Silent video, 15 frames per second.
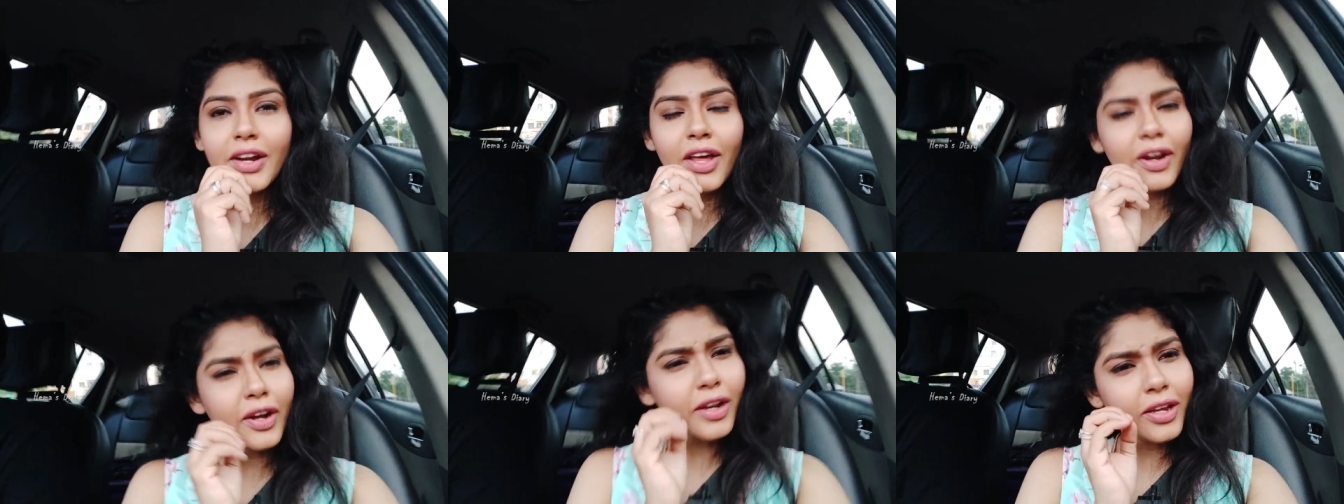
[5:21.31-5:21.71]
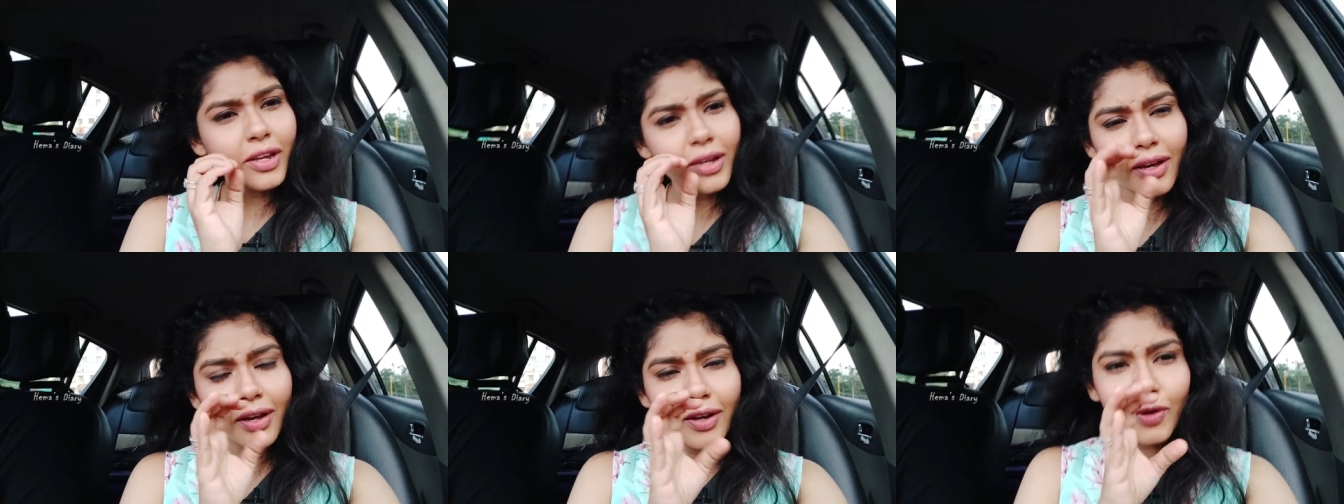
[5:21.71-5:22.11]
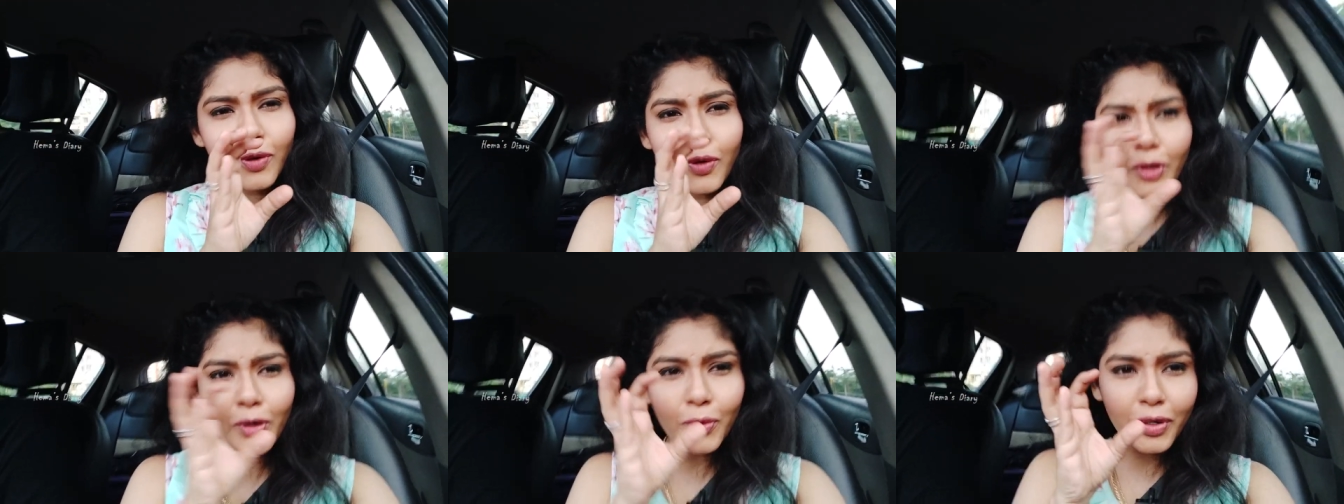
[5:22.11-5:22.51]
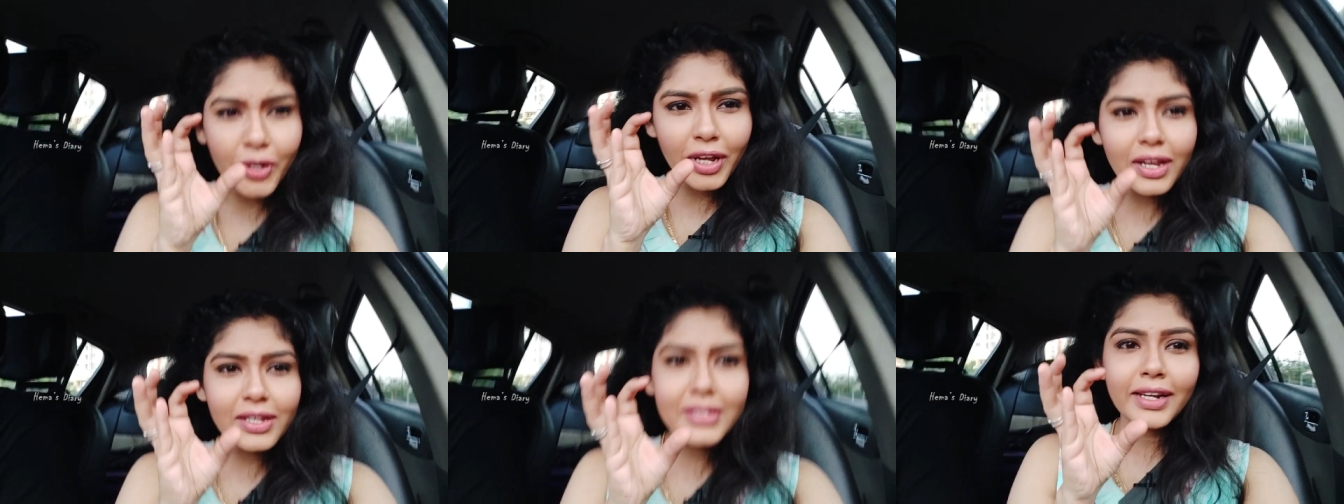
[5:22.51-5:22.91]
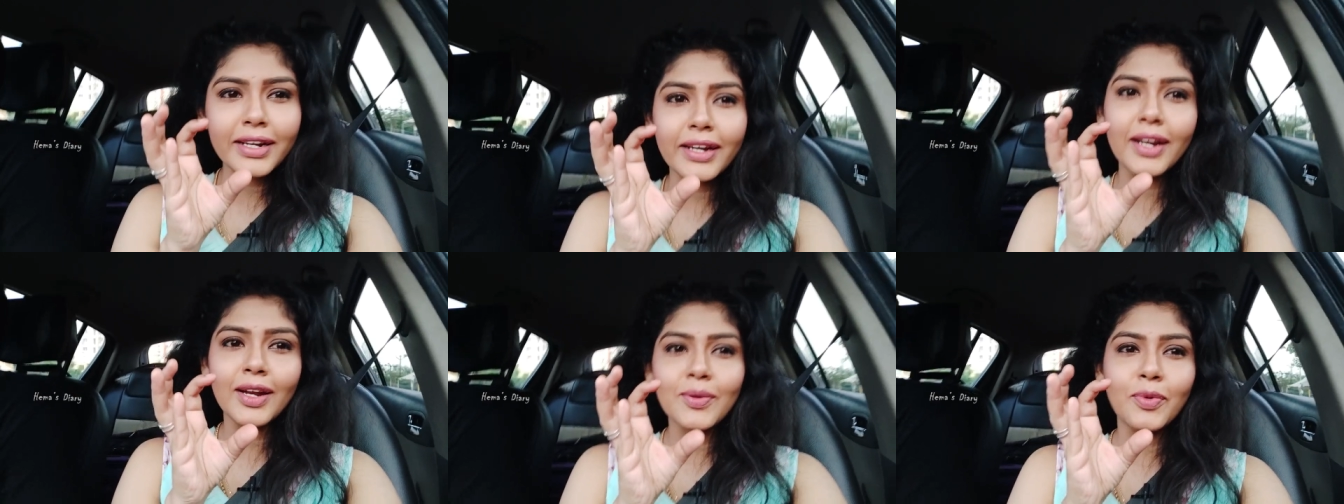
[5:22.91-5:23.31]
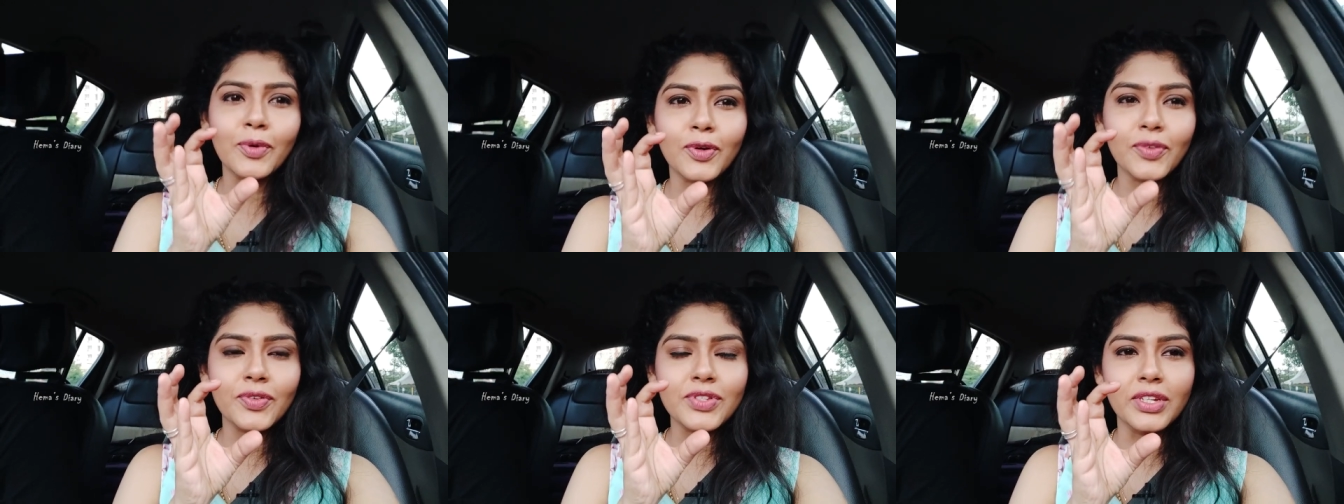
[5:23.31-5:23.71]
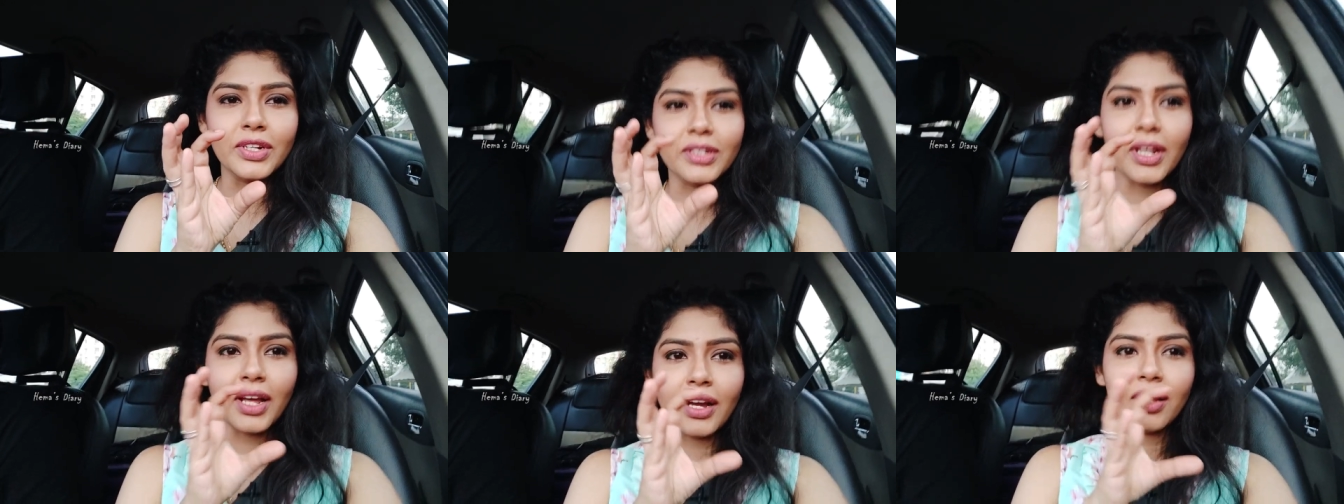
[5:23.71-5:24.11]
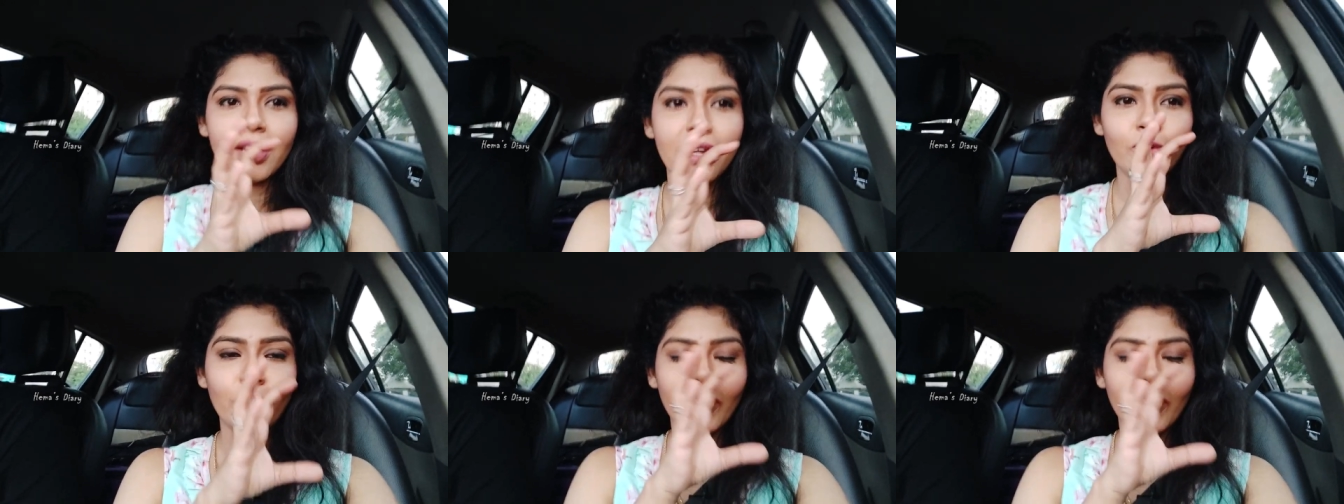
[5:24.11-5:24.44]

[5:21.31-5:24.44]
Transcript: நிறைய அங்கே குட்டி குட்டியாக செட்டெல்லாம் போட்டு வச்சுருந்தாங்க